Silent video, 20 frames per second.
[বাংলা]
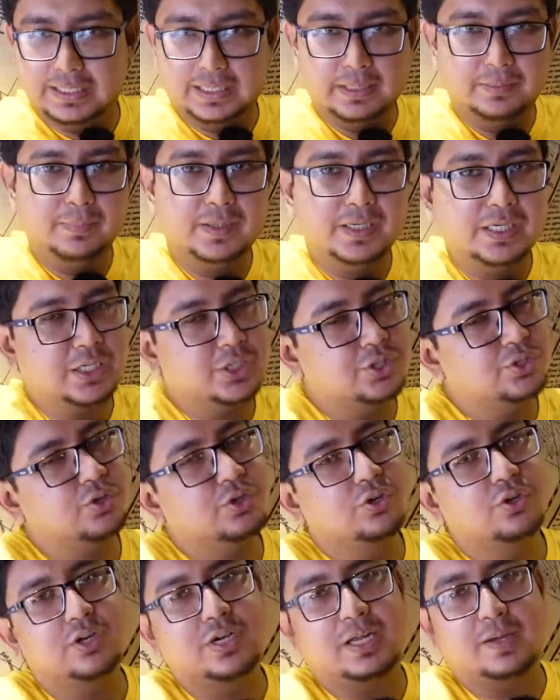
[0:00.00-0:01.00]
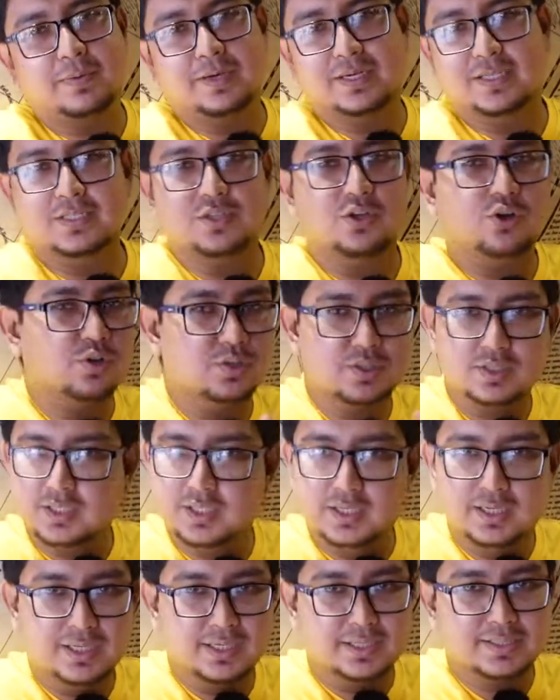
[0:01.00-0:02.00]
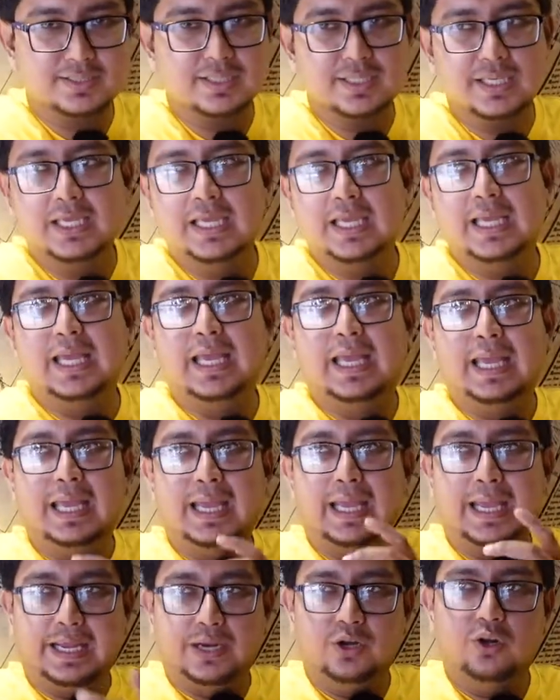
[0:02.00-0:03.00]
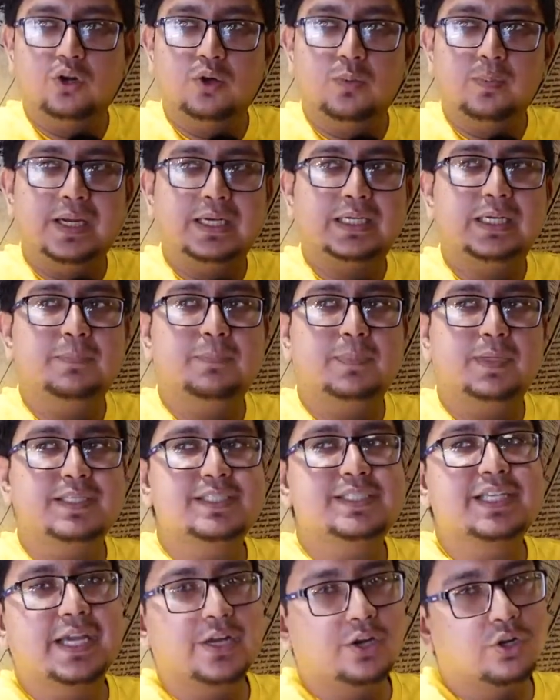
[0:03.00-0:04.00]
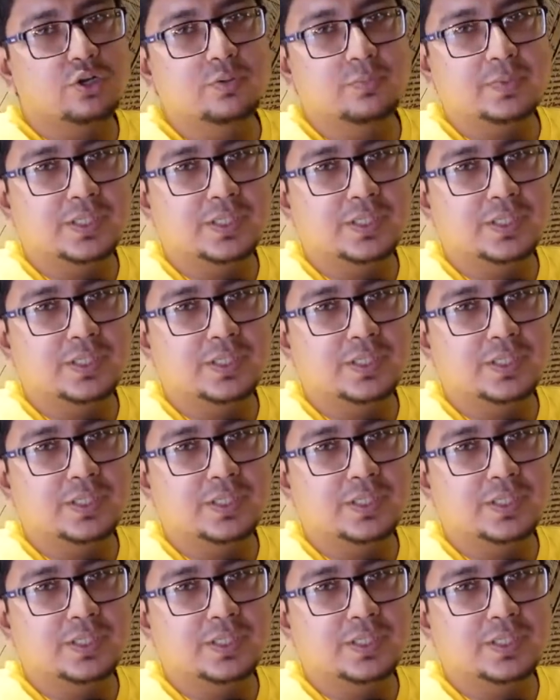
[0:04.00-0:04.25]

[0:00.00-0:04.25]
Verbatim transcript: দেখবেন ইন্টেরিয়রটা আমার কাছে অস্থির লাগছে এরকম একটা প্লেসে এরকম